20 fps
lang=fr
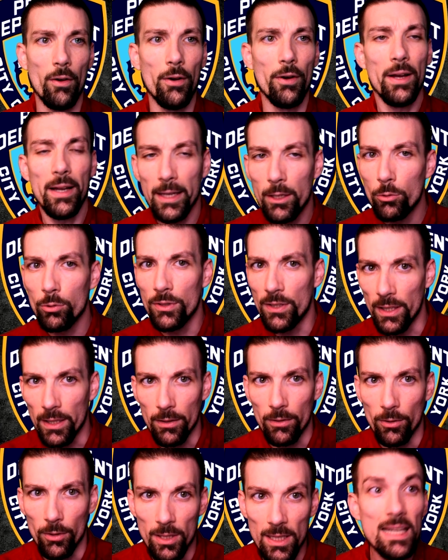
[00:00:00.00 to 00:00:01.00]
Euh,
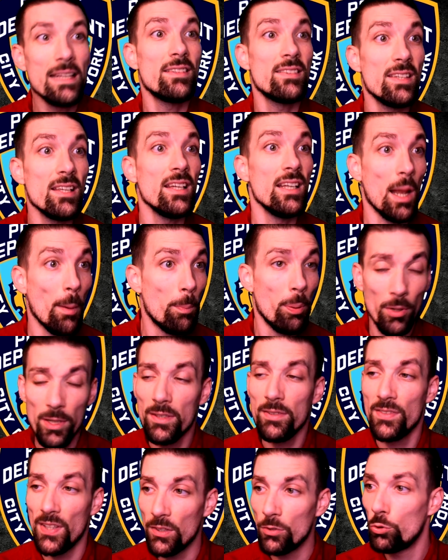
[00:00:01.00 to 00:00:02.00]
écoutez, laissez la
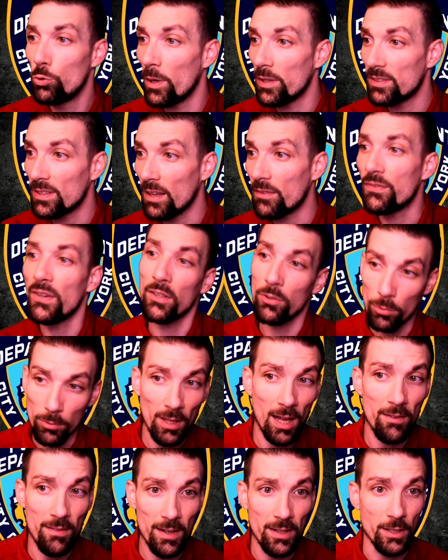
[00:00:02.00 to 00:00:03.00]
police des USA faire son
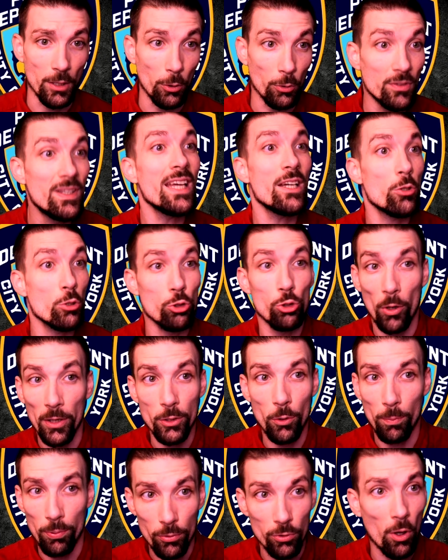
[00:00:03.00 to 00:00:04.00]
travail. Dès que
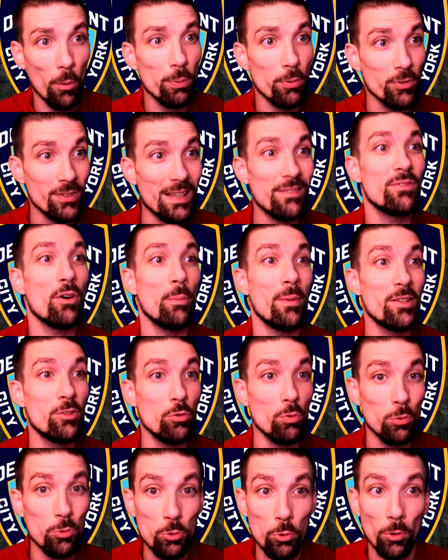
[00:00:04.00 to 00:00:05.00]
j'aurai de plus amples
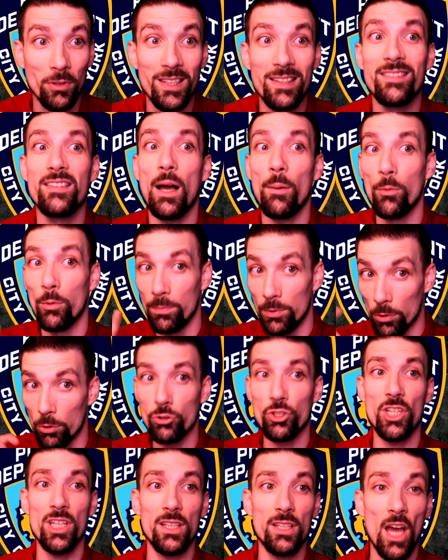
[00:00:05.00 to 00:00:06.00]
informations sur des armes
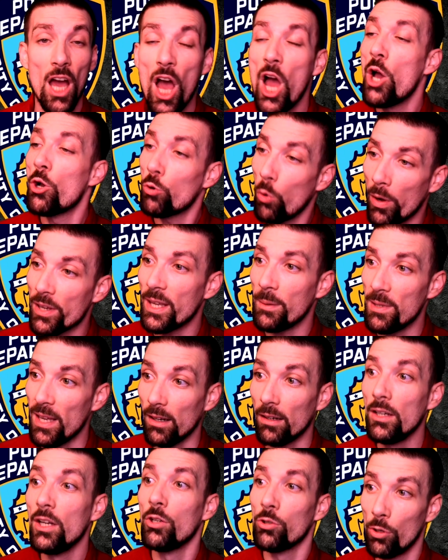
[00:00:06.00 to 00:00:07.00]
biologiques, croyez
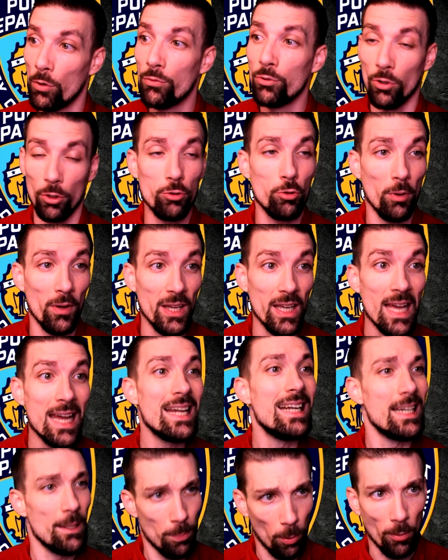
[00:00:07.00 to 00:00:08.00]
bien que vous en serez
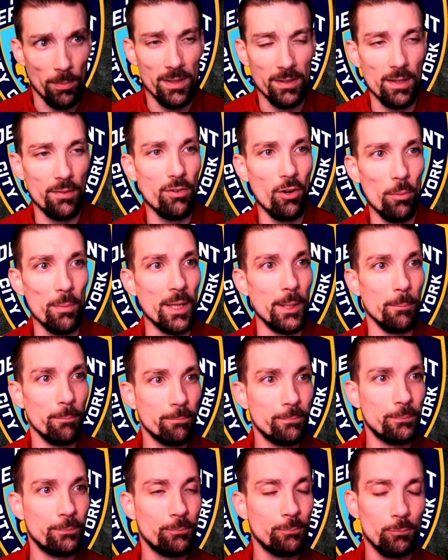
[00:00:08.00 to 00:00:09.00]
les premiers informés.
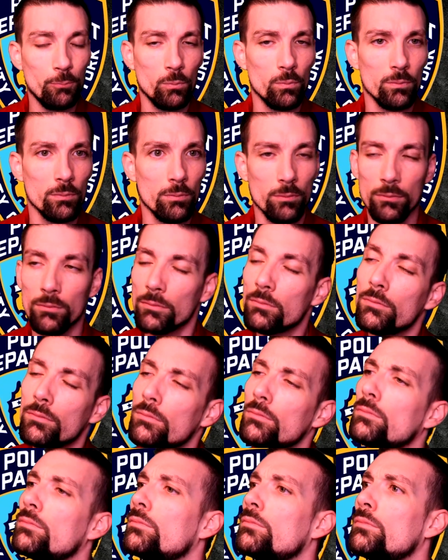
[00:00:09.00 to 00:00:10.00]
Que répondez-vous
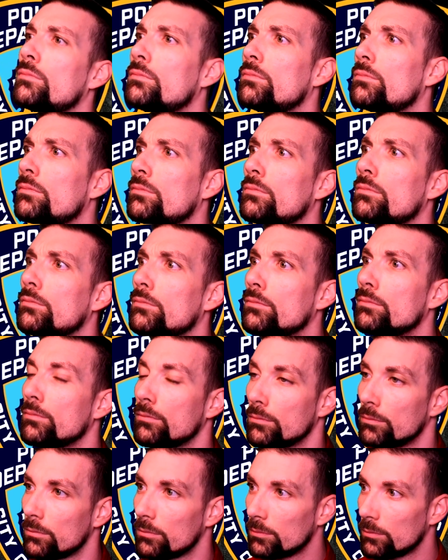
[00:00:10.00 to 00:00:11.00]
aux accusations de
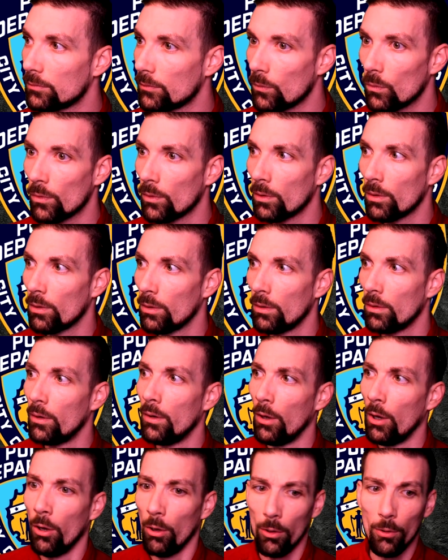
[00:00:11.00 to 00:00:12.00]
manque
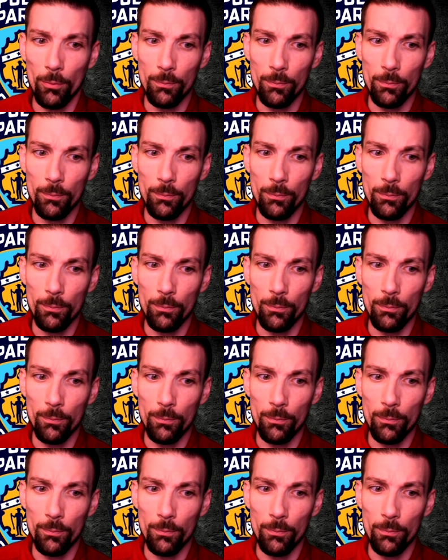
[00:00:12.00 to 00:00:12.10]
d'objectivité